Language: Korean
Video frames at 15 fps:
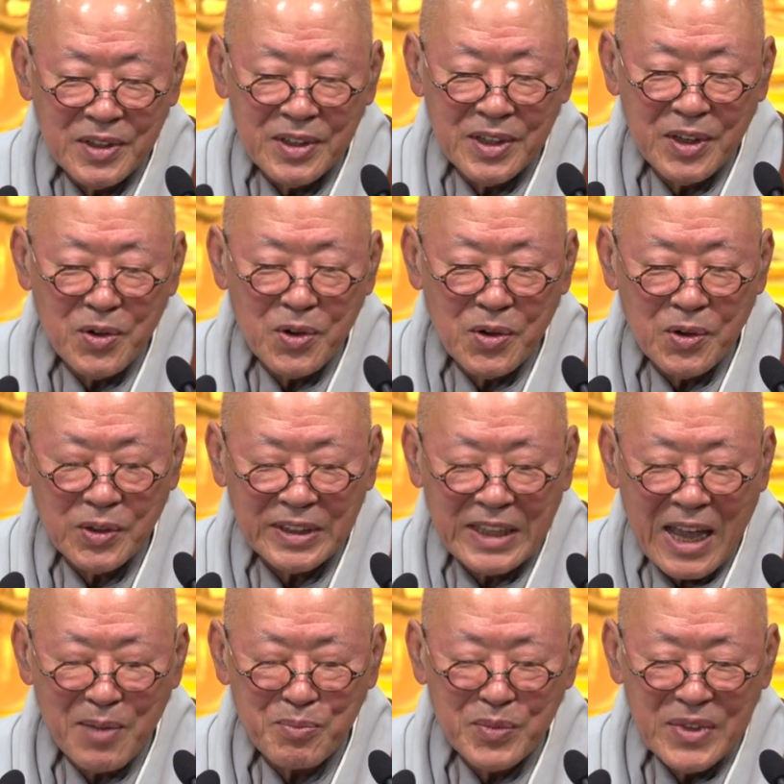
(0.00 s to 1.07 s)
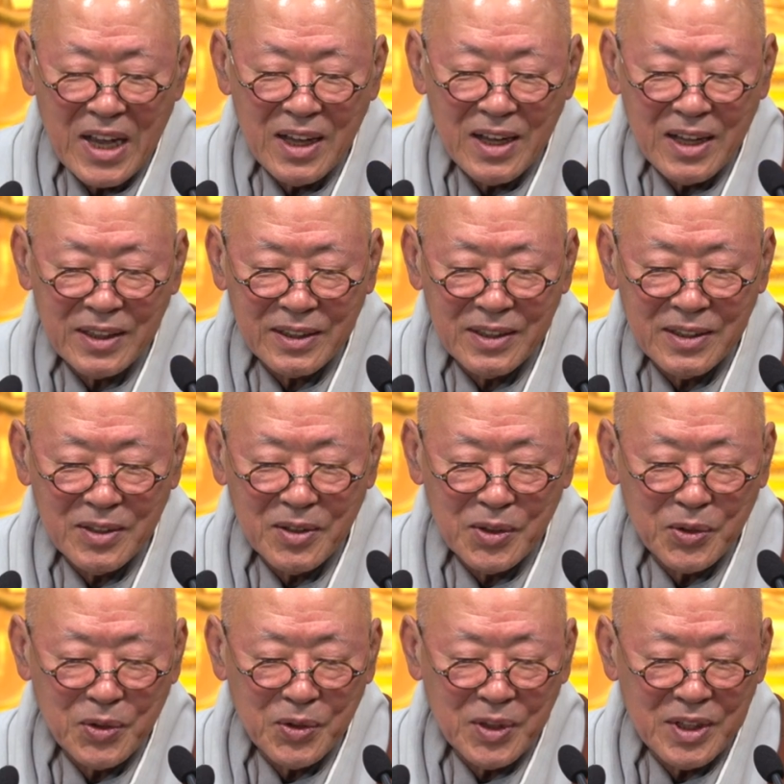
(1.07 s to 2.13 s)
그리고 담장 같은
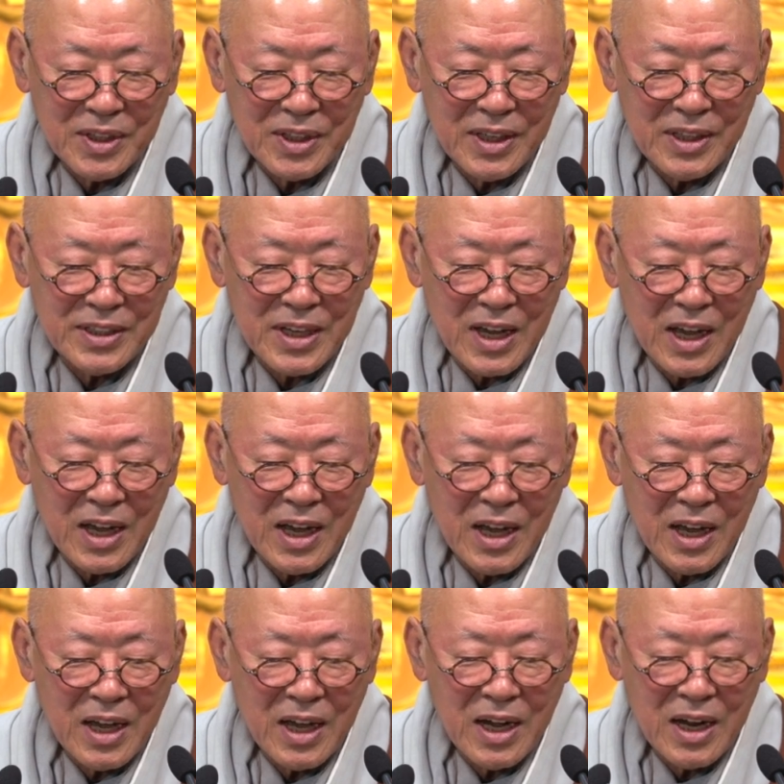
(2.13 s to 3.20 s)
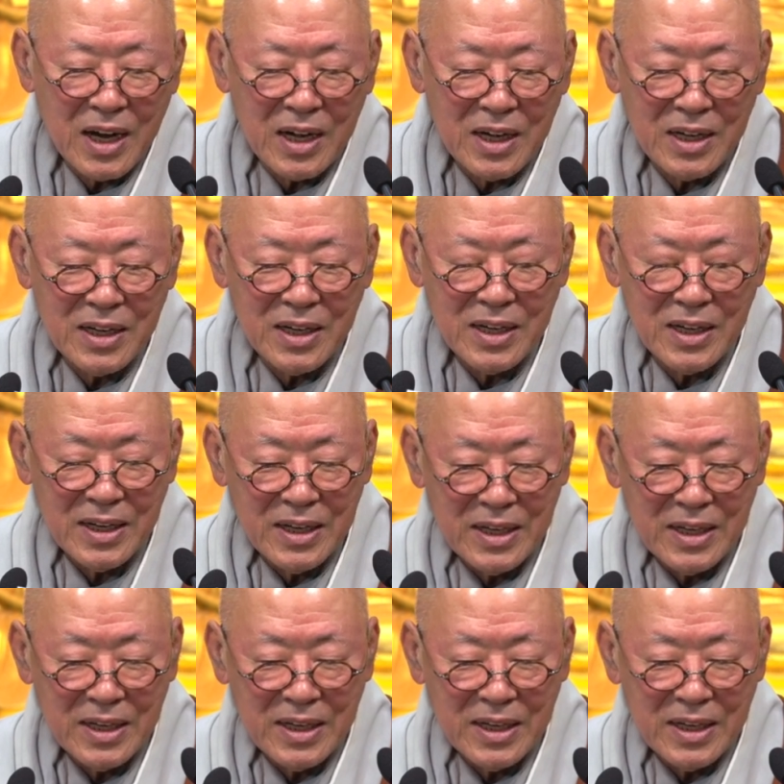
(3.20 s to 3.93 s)
것도 이렇게 잘